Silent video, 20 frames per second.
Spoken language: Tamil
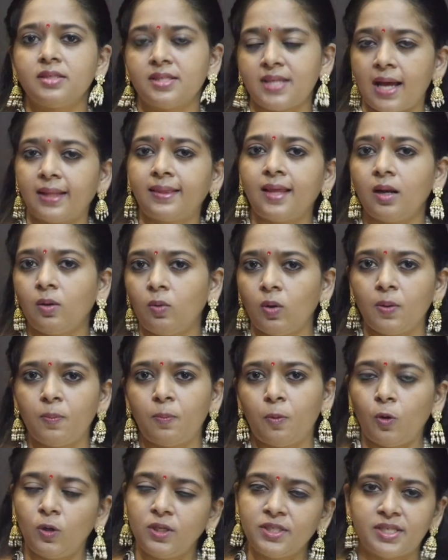
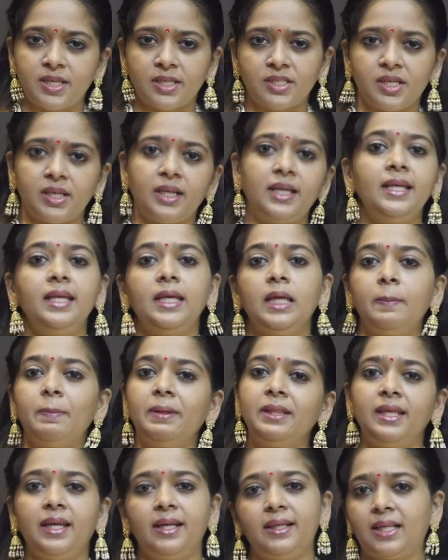சாத்தான்குளம் போலீஸ் ஸ்டேஷனுக்கு
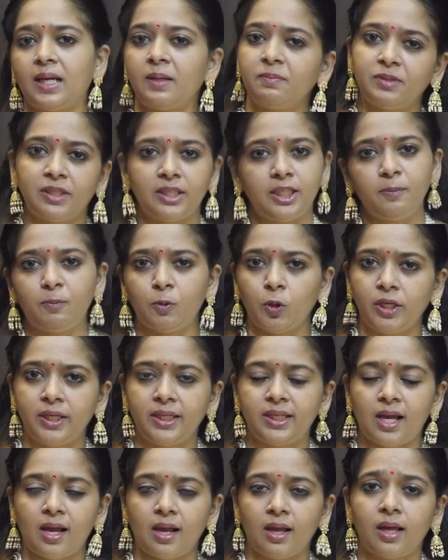இருபத்தி எட்டாம் தேதி
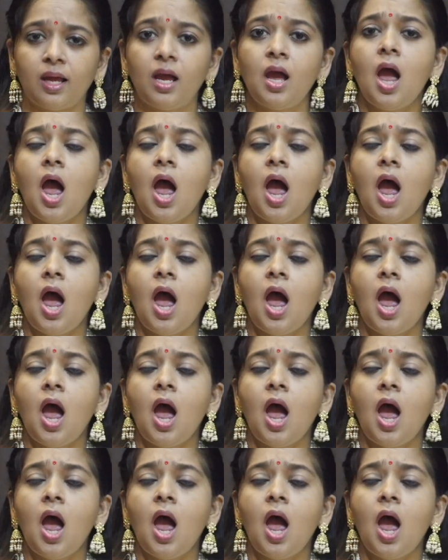போயிருக்காங்க